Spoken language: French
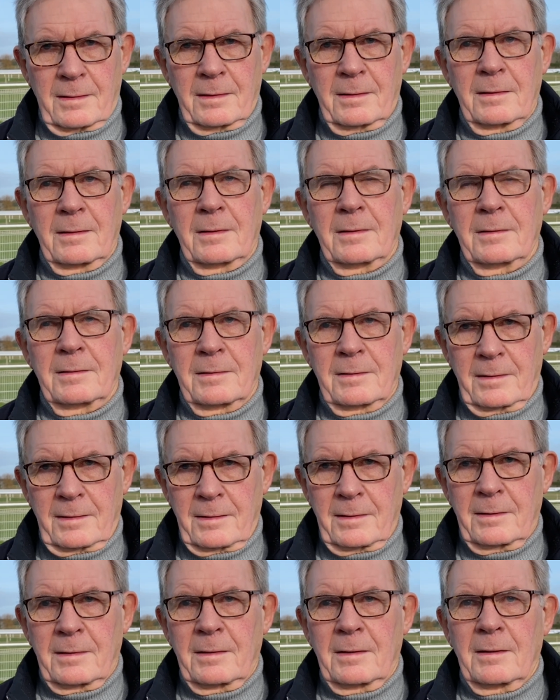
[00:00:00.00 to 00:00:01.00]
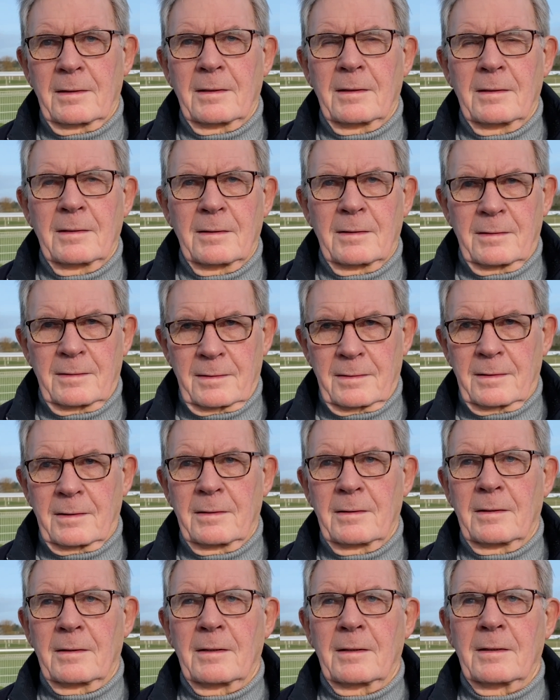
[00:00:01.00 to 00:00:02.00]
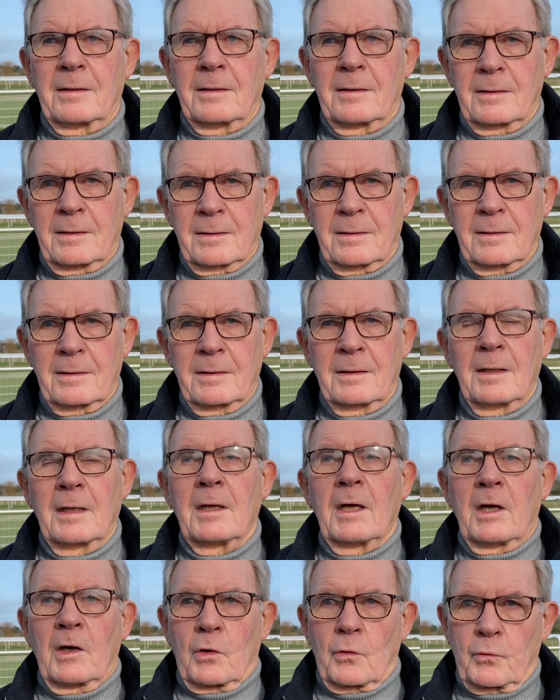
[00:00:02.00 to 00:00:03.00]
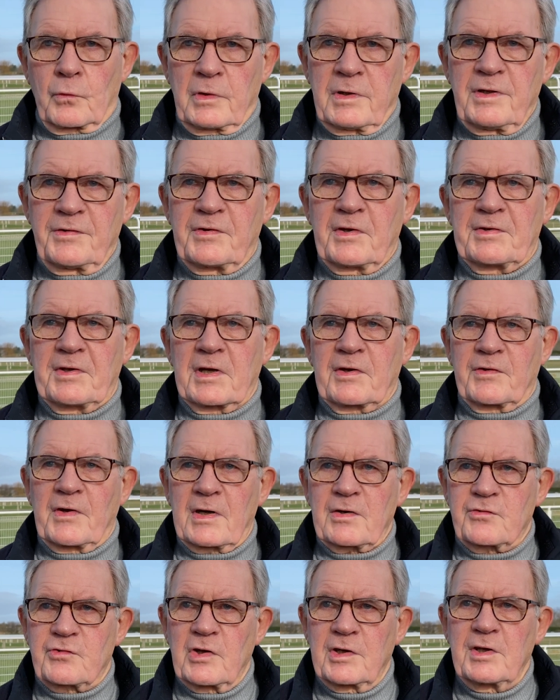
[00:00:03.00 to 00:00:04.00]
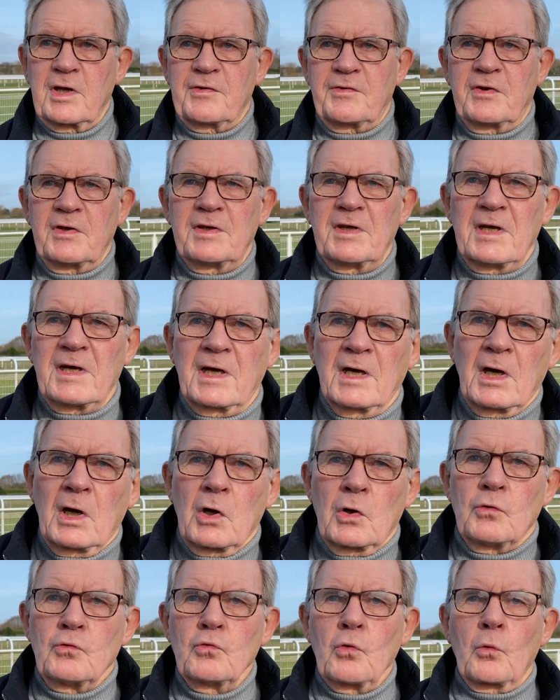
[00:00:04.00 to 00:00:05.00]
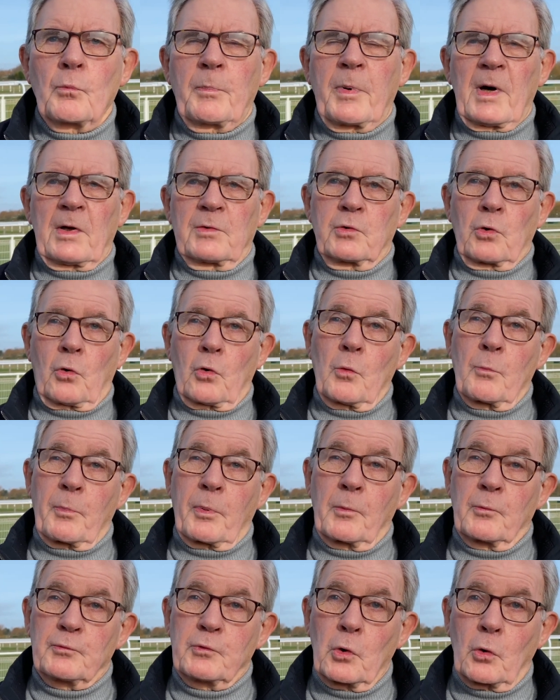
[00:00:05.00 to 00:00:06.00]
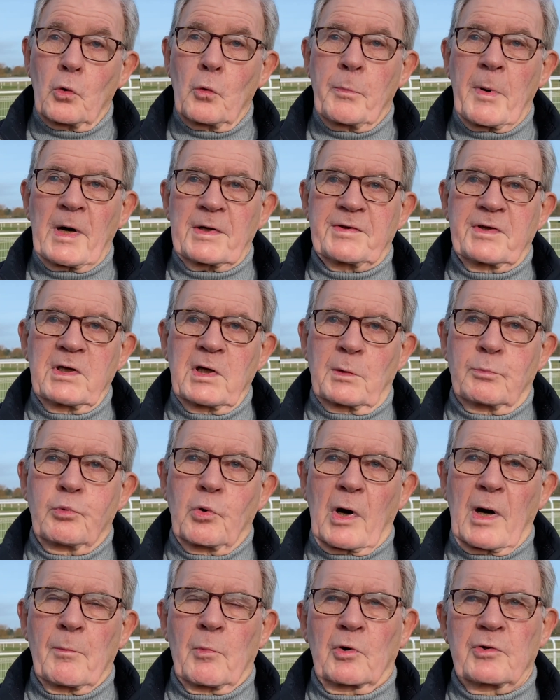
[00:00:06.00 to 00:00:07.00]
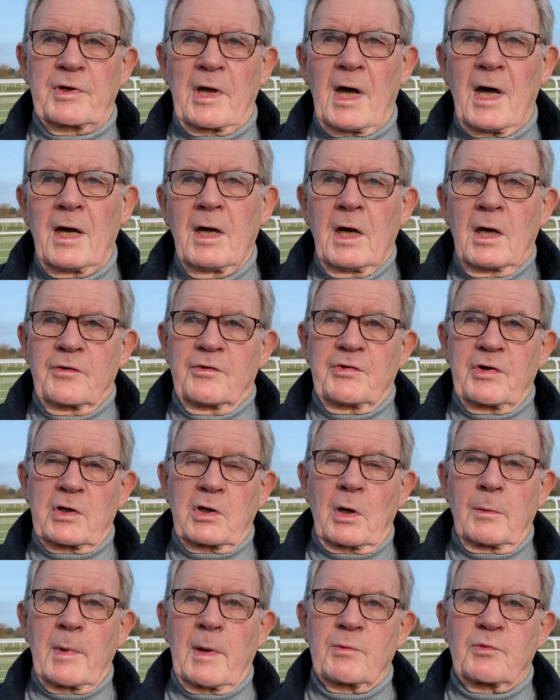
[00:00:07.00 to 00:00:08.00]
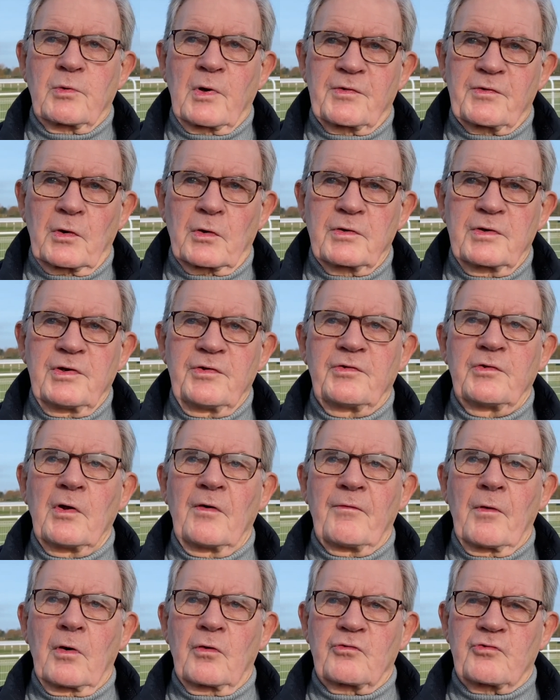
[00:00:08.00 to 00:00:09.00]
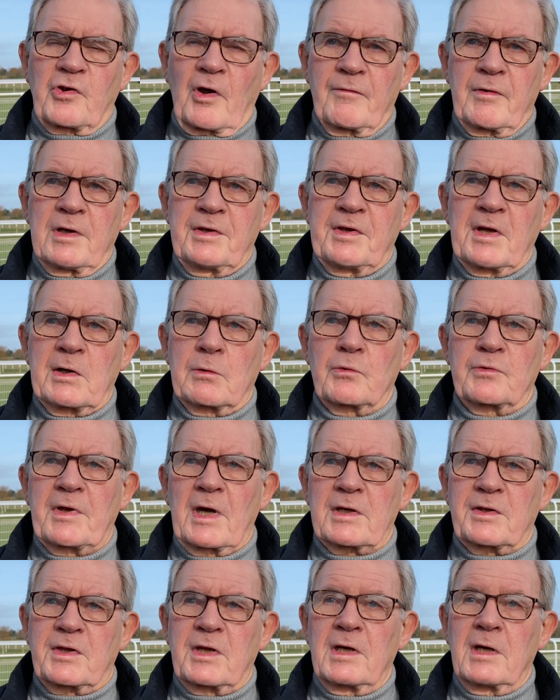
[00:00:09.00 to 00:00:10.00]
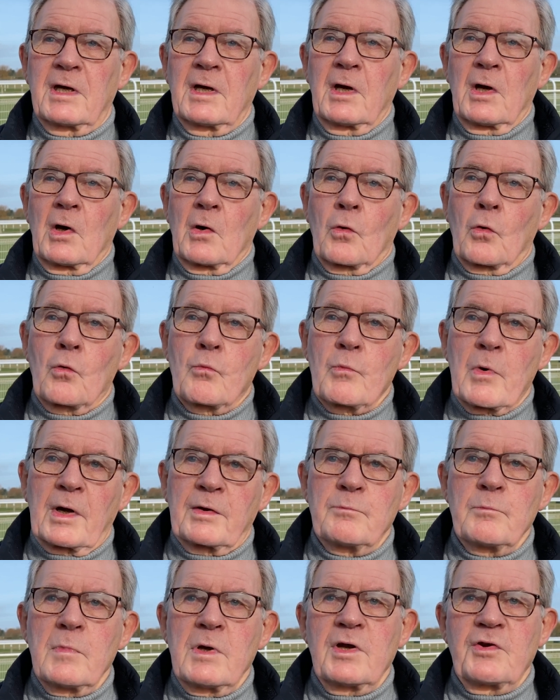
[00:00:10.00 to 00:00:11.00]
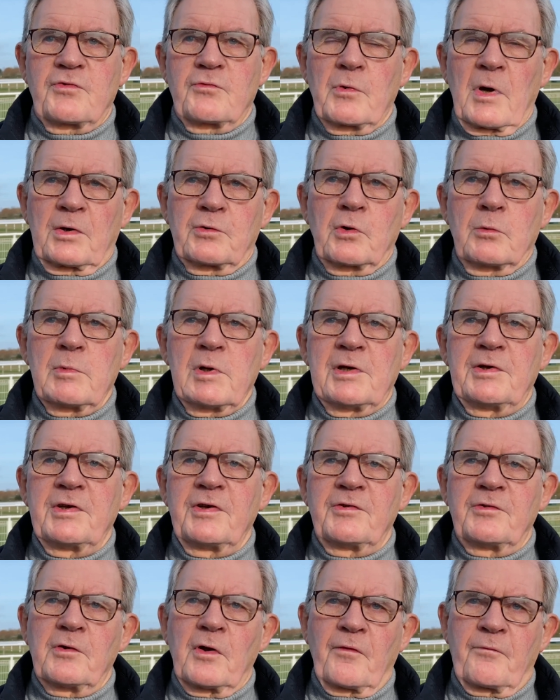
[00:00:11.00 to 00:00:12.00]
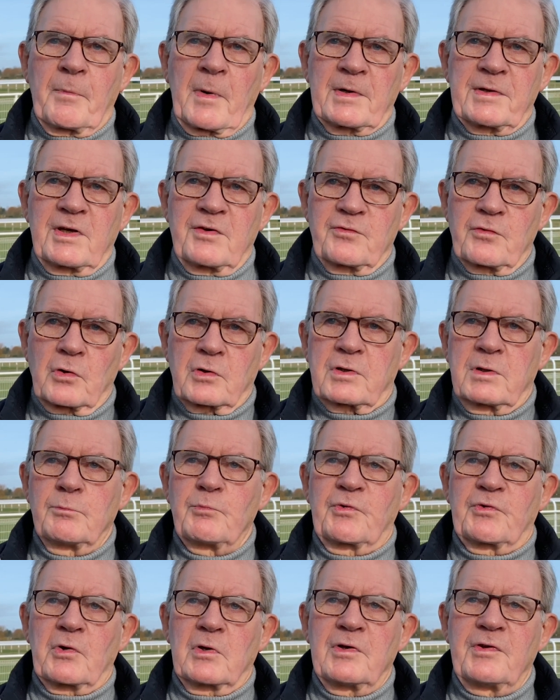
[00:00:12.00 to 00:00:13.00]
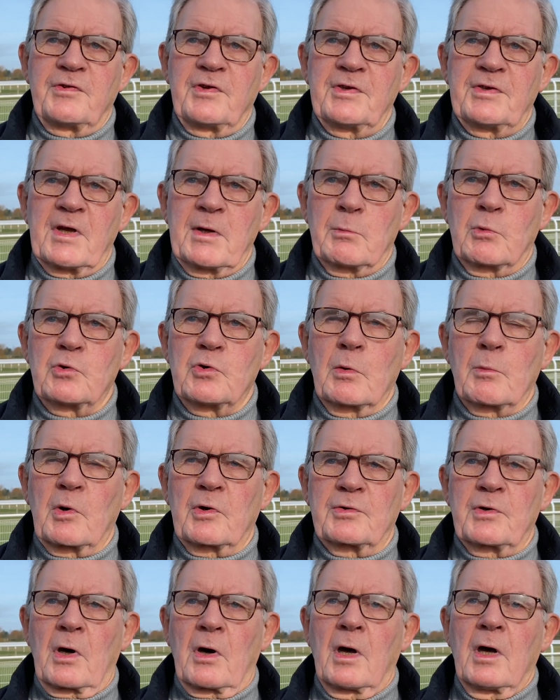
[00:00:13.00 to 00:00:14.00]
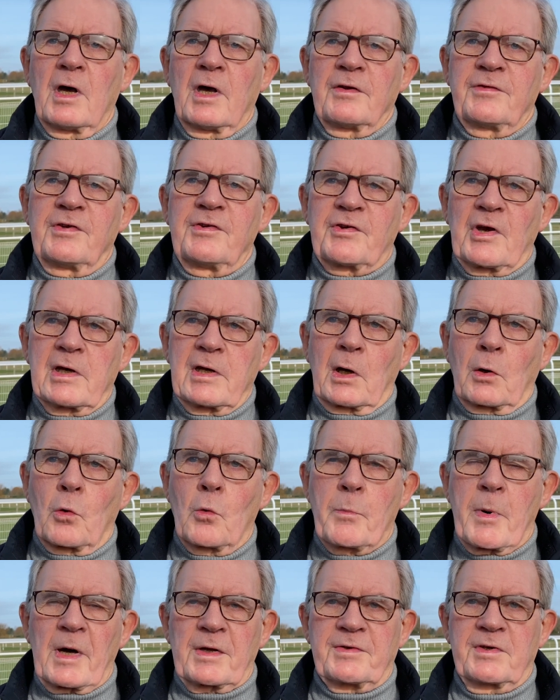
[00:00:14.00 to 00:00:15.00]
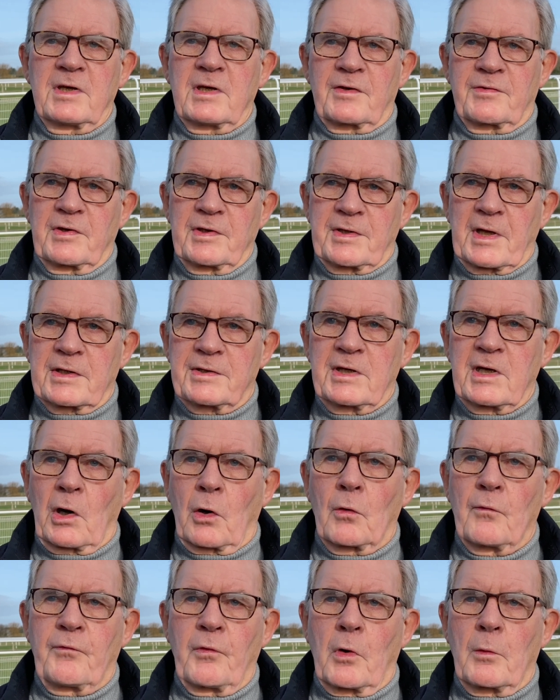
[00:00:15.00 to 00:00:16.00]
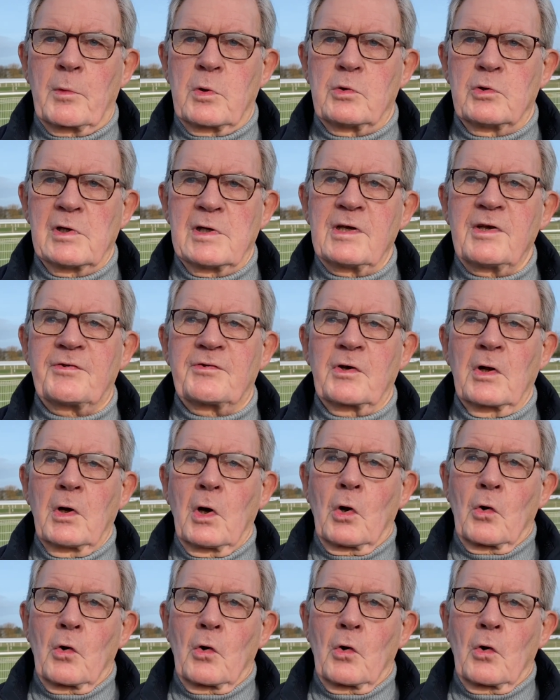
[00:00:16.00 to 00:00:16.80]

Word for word: défini comme étant référent extérieur, c'est ça Oui, c'est exact. J'ai décidé non pas de, de, repartir pour un mandat, j'ai quand même 79 ans. J'avais été contacté au mois de mai-juin 2019 par des gens qui me sollicitaient me demandant si j'allais repartir, c'est-à-dire reformer une liste.